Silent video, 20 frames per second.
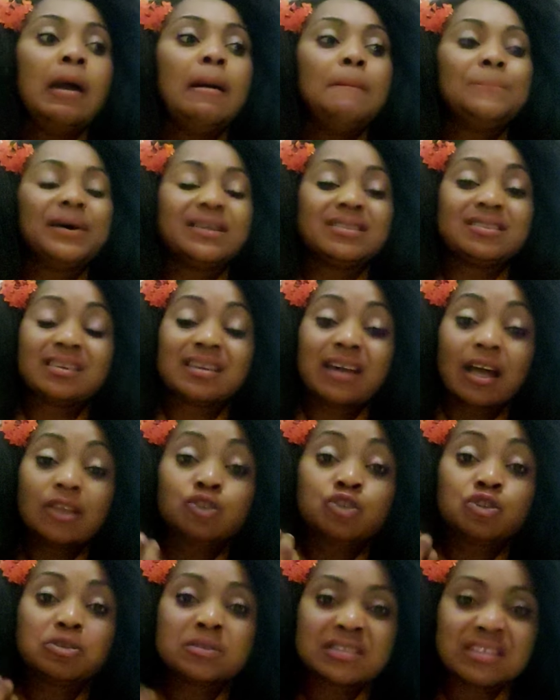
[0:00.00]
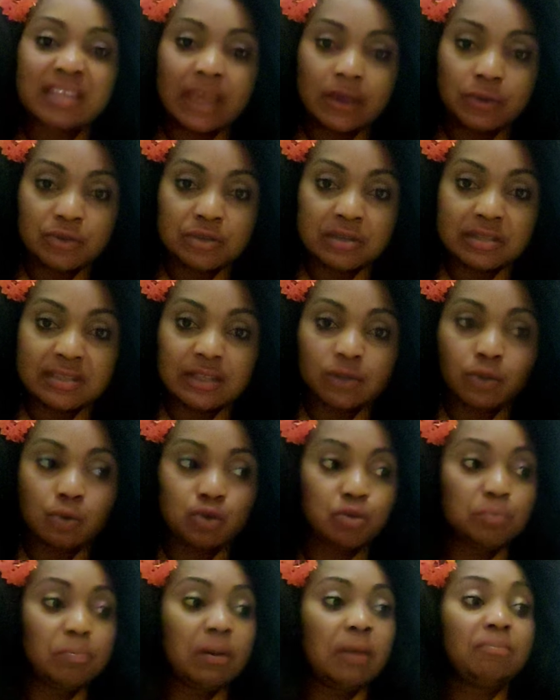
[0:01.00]
Parce que quand tu sais utiliser ton
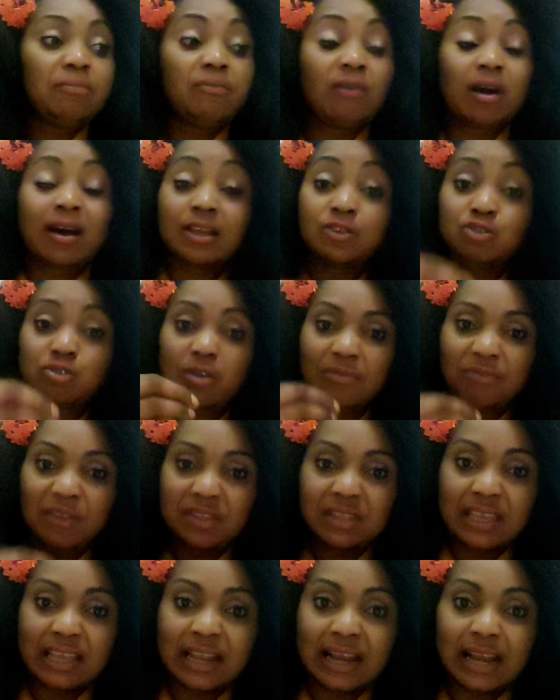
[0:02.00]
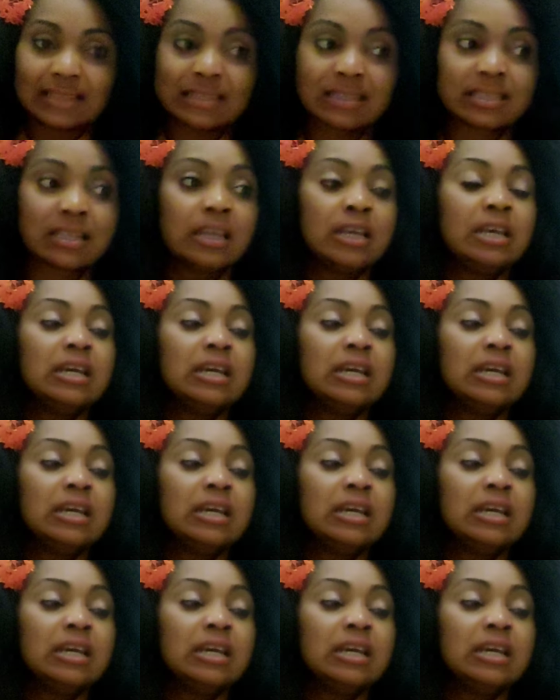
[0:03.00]
super pouvoir, quand tu as fait tes classes,